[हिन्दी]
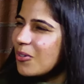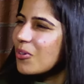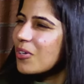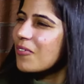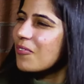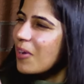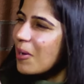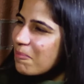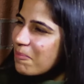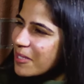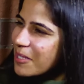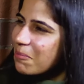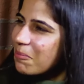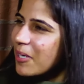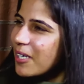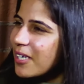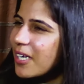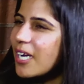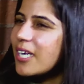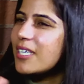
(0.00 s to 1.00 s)
होके वापस
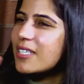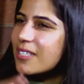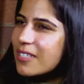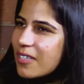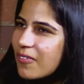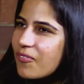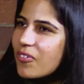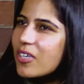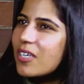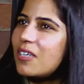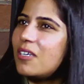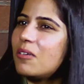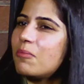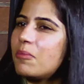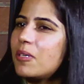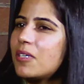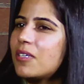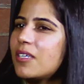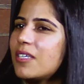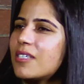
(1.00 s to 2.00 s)
पढ़ना इट्स डिफिकल्ट
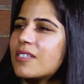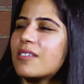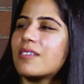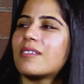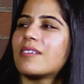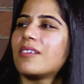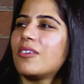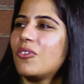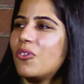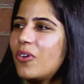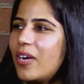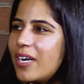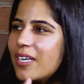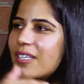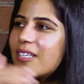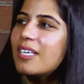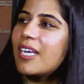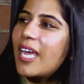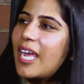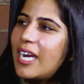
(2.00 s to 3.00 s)
बट इट्स यू नो एट
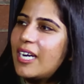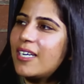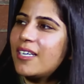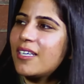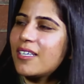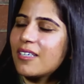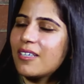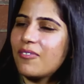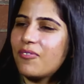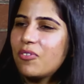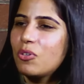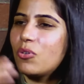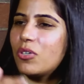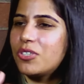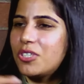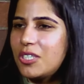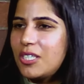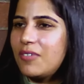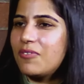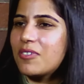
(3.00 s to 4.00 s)
द एंड इफ यू
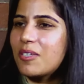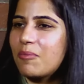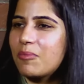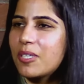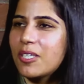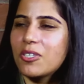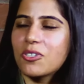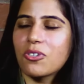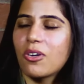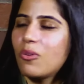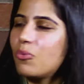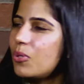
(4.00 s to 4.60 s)
अचीव समथिंग इट्स ऑल